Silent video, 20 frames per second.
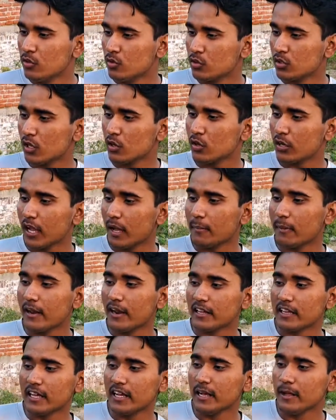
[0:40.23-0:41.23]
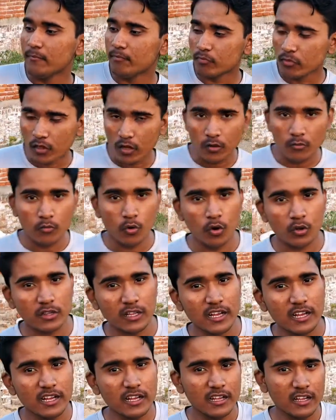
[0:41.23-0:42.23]
दूसरा जो कैमरा रहता है वो
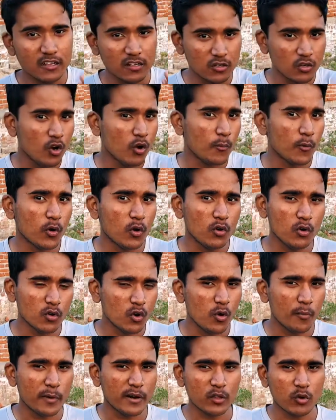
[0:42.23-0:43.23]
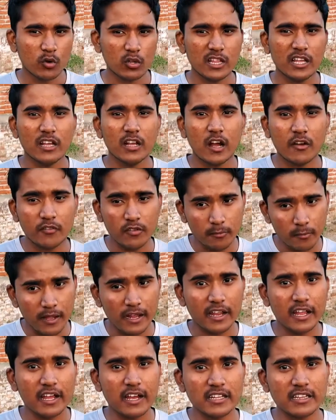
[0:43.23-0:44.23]
होता है गोप्रो गोप्रो जो होता है काफ़ी
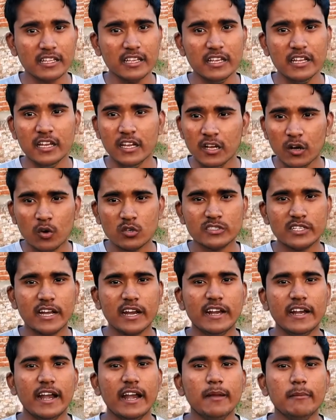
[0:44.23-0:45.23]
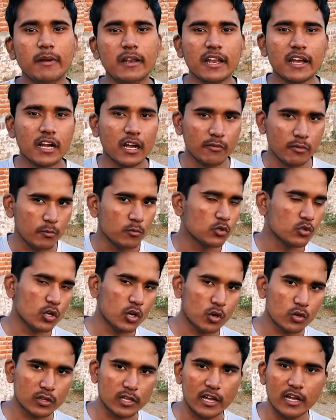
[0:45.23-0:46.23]
महंगे आते हैं और सेकेंड हैंड मिलना काफ़ी
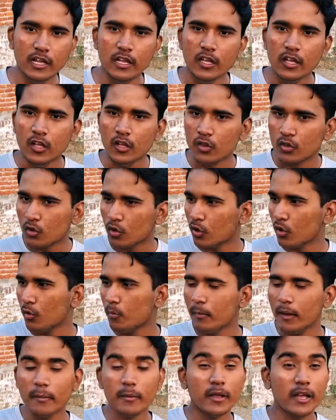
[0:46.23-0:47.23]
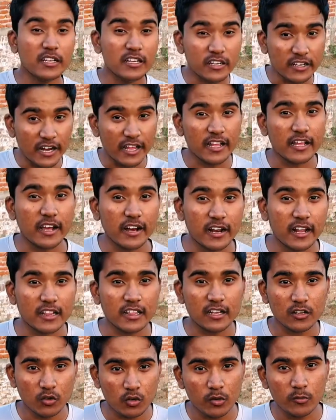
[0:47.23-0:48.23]
मुश्किल होता है तो मैं भी ऐसी ट्राई कर रहा
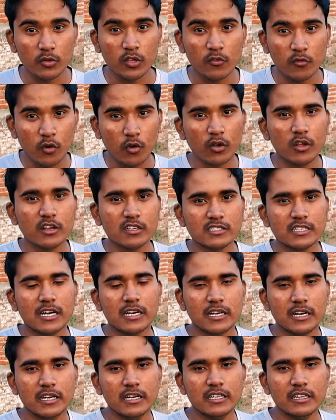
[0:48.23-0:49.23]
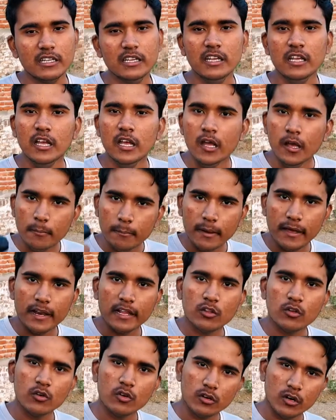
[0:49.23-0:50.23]
था क्योंकि मुझे ब्लॉगिंग स्टार्ट करनी थी
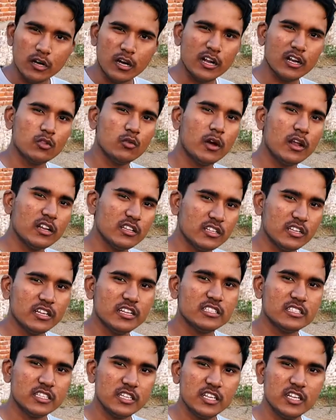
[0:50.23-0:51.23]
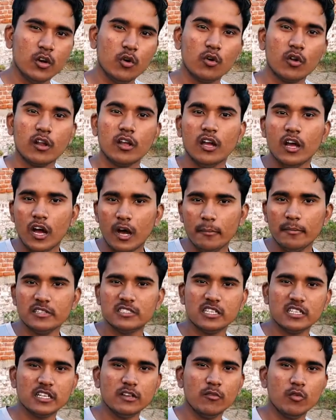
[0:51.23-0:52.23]
मैंने जो हरिद्वार ऋषिकेश की और
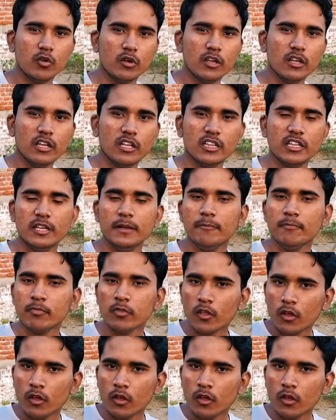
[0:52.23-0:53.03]
अमृतसर की ब्लॉगिंग की थी